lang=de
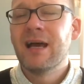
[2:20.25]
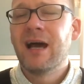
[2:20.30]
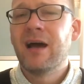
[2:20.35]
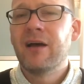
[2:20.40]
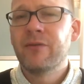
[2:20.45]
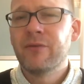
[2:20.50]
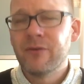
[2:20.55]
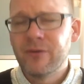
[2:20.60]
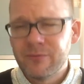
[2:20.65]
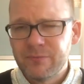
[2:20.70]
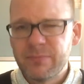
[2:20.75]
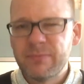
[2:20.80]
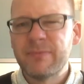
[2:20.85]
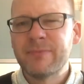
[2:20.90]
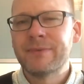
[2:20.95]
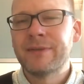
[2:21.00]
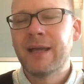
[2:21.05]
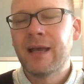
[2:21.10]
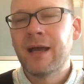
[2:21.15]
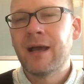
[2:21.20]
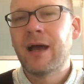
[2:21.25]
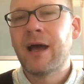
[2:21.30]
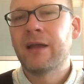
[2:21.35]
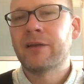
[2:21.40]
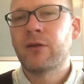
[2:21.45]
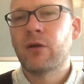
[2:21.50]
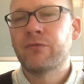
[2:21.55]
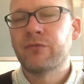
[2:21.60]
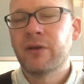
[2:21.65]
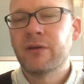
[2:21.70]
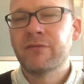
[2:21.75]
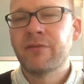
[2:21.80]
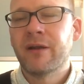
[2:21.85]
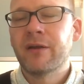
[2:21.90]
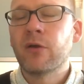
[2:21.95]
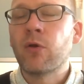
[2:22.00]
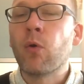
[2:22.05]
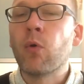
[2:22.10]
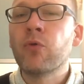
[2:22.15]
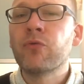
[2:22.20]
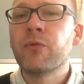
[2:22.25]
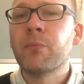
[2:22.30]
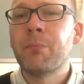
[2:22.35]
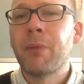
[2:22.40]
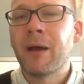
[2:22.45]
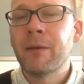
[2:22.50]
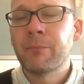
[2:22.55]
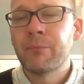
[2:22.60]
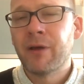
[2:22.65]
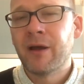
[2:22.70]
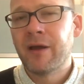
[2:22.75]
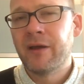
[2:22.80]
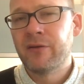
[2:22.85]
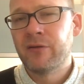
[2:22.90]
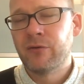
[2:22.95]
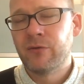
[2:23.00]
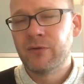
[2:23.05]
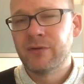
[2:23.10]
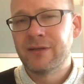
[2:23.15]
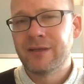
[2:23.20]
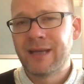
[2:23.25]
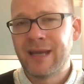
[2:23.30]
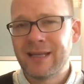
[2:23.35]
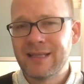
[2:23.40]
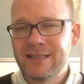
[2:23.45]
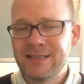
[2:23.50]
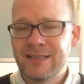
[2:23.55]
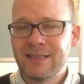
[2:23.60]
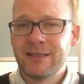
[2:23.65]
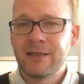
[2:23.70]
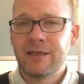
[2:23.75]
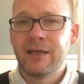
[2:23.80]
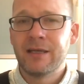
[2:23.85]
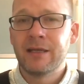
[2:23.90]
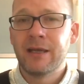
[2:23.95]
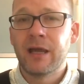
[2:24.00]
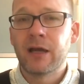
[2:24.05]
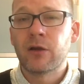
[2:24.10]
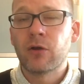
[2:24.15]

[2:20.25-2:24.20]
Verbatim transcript: Also der hat auf jeden Fall eine große Bandbreite und kennt sich in der